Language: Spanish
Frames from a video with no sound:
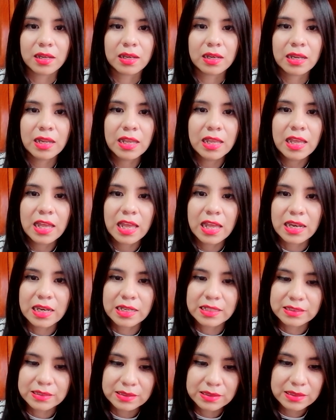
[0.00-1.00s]
el,
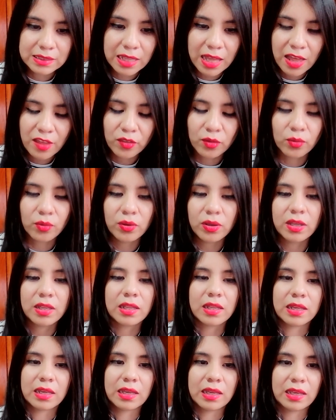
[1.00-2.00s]
el Estado
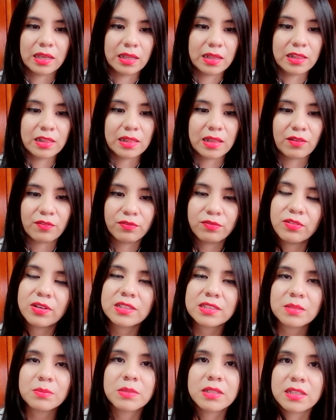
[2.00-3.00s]
eh, la
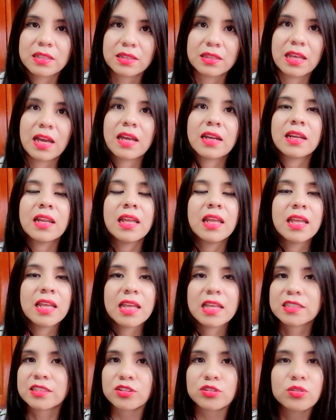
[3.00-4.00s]
fuerza militar
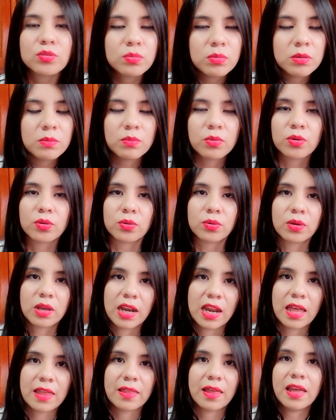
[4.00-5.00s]
estuvo
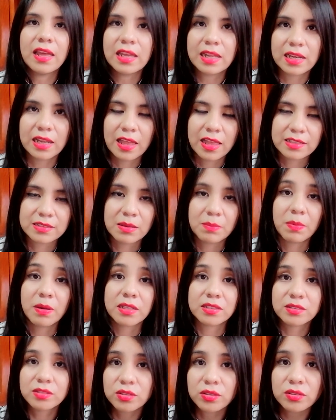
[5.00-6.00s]
involucrada en la
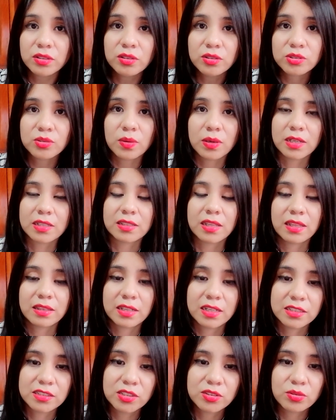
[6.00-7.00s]
desaparición de los
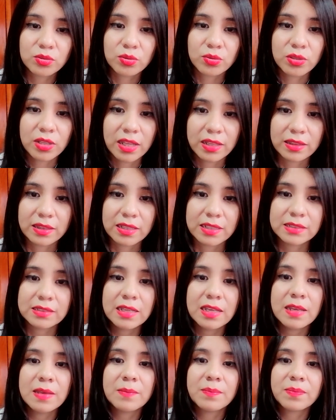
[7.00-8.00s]
43 estudiantes
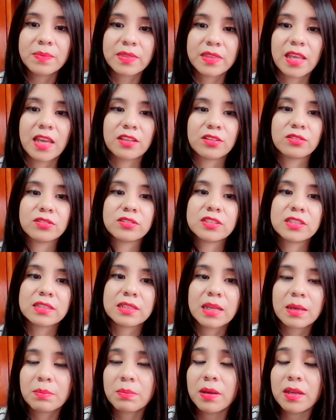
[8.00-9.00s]
de
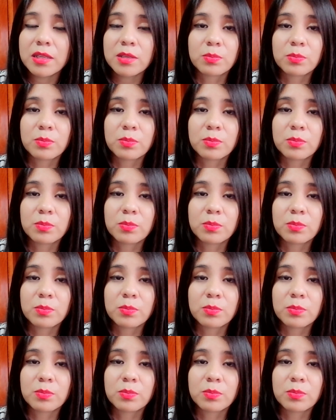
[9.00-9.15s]
Ayotzinapa